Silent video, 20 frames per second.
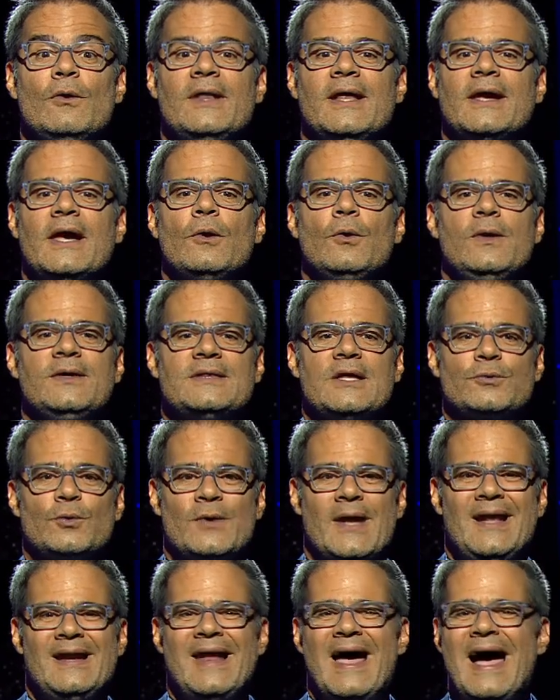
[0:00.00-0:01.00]
descaro
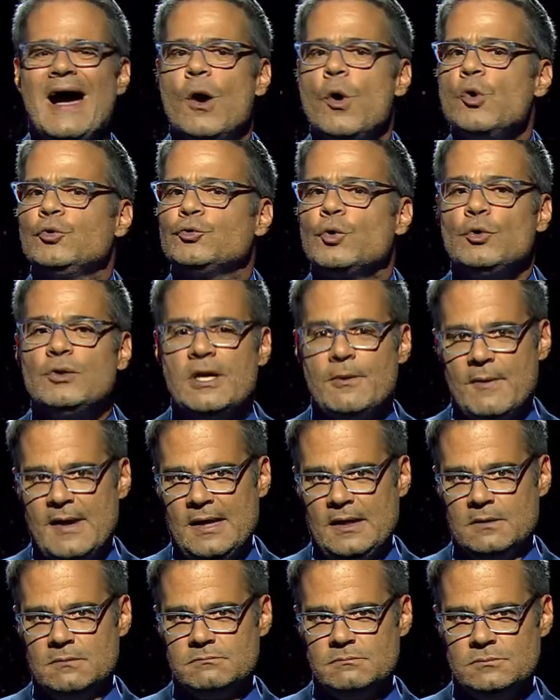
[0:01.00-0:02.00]
dictatorial a otro
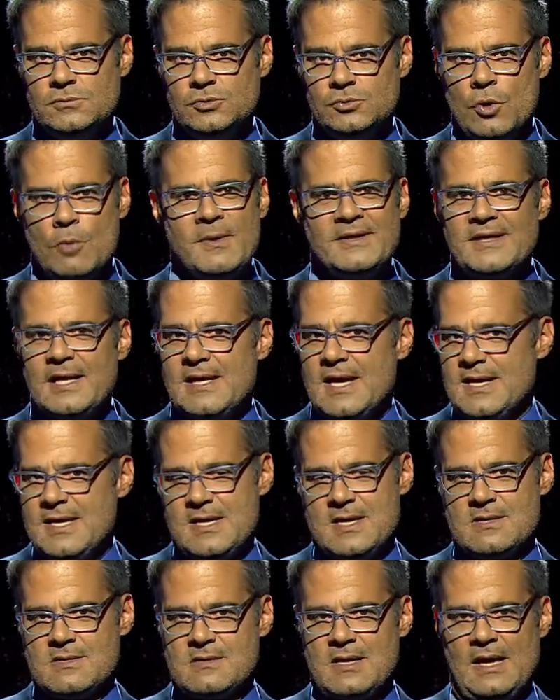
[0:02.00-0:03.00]
nivel. No me
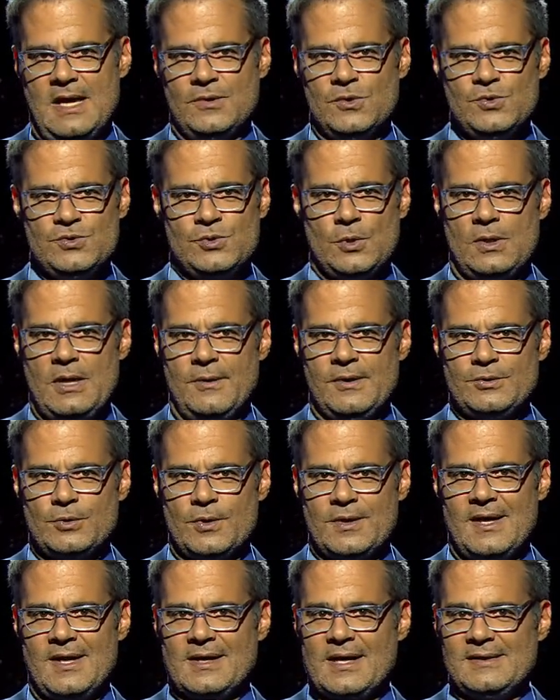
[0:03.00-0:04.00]
extrañaría que el anuncio de la
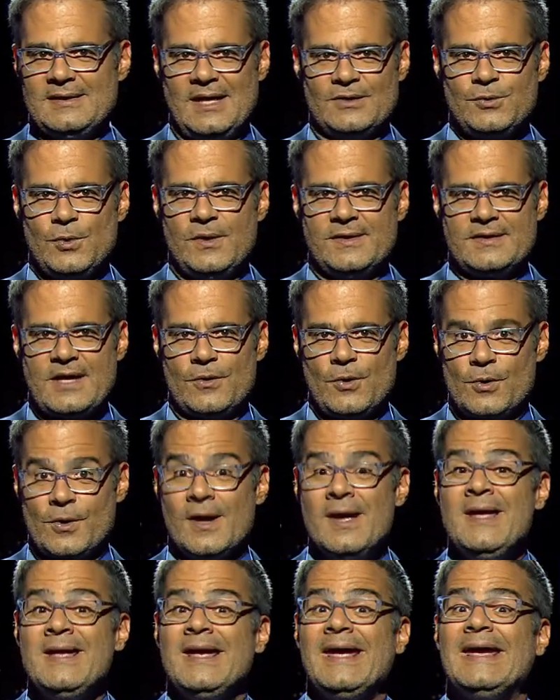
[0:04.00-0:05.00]
victoria del candidato dictador
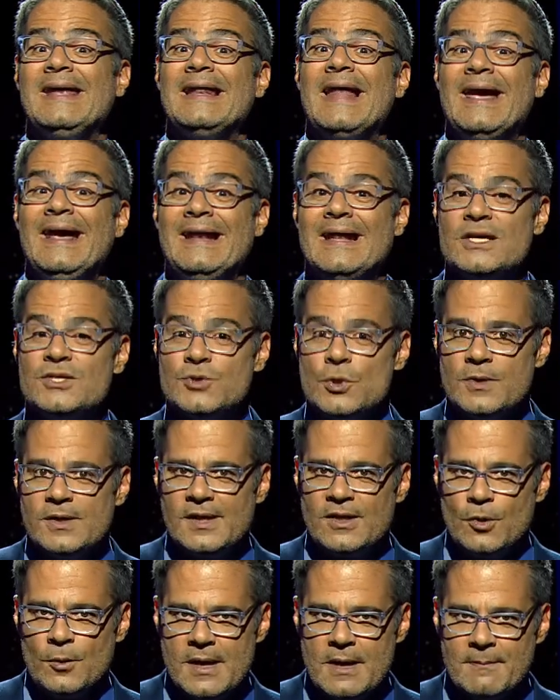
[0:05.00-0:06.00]
en las elecciones
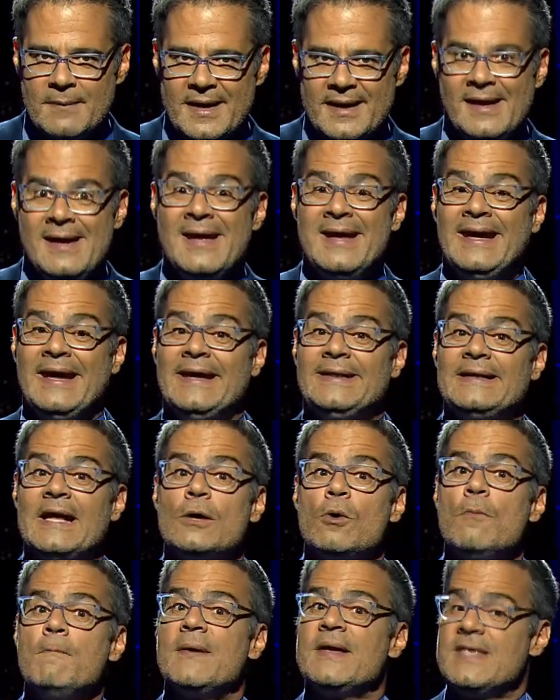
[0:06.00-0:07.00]
de noviembre esté
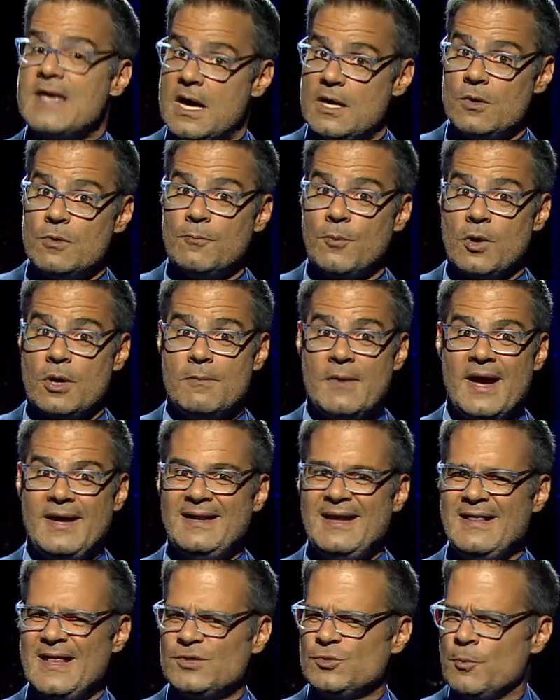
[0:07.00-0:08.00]
acompañado por
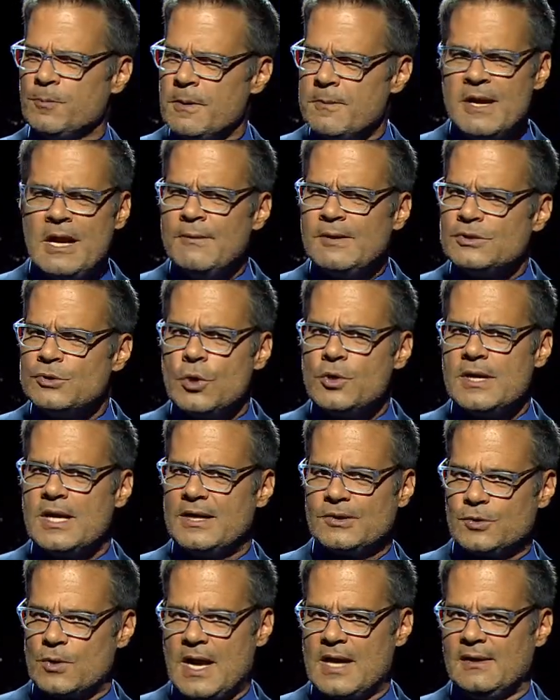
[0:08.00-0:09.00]
imágenes de su primera victoria
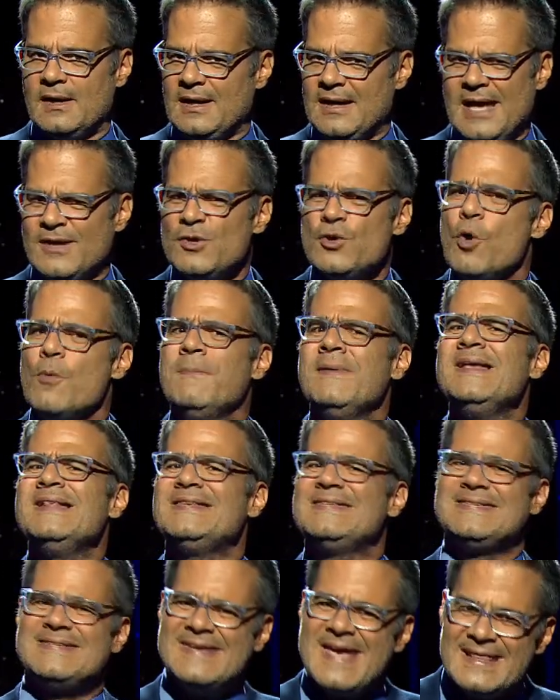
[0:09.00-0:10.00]
electoral en el año
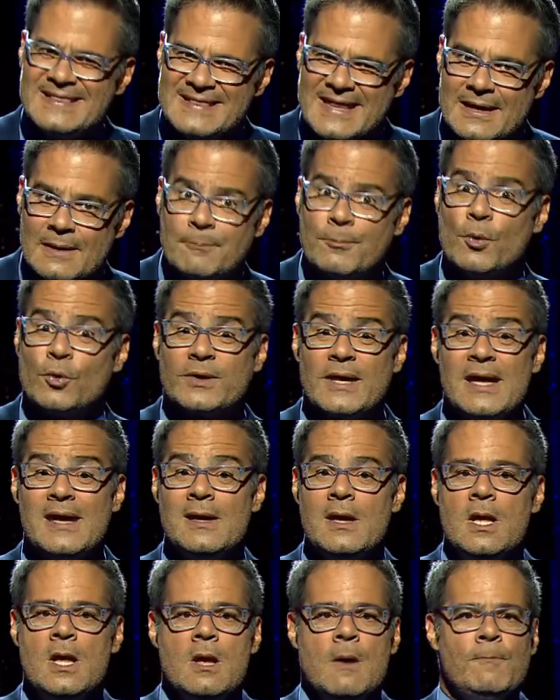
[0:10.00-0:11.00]
2007. ¿Por
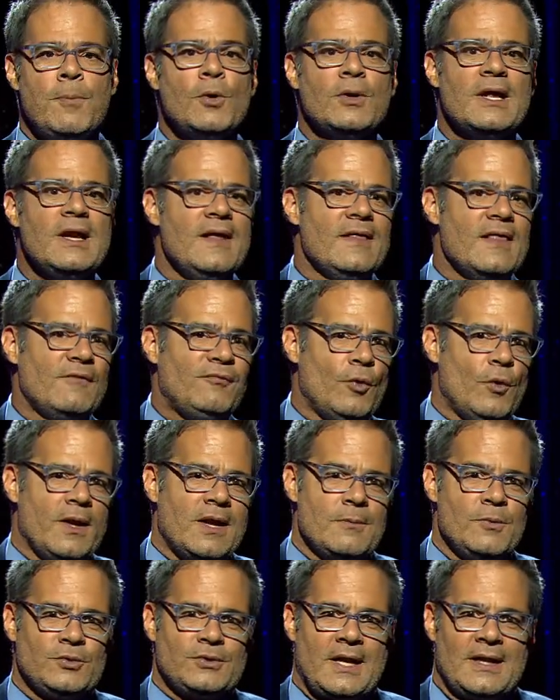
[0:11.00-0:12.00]
qué? Porque les da
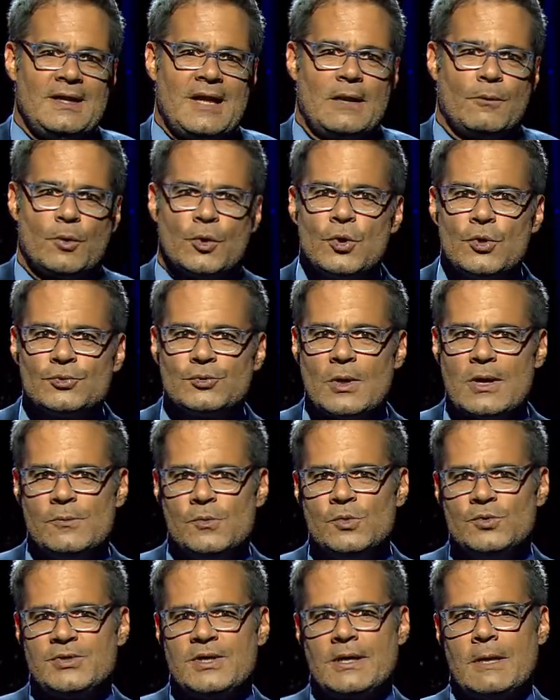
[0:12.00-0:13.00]
flojera montar el alboroto, la
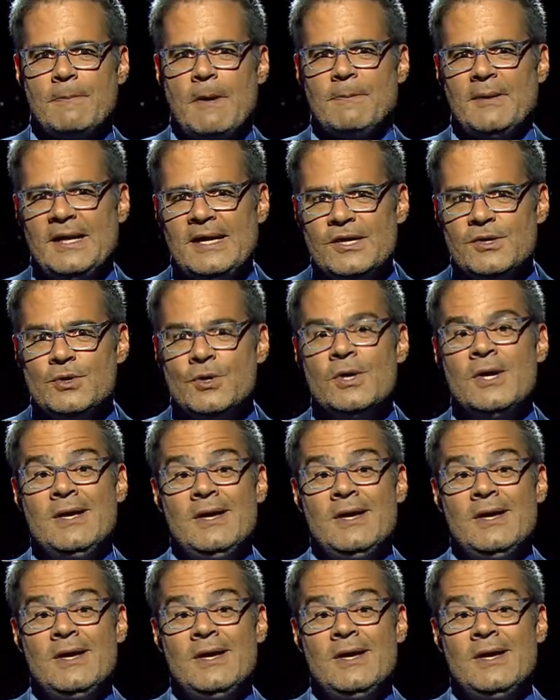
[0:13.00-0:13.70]
música, el papelillo.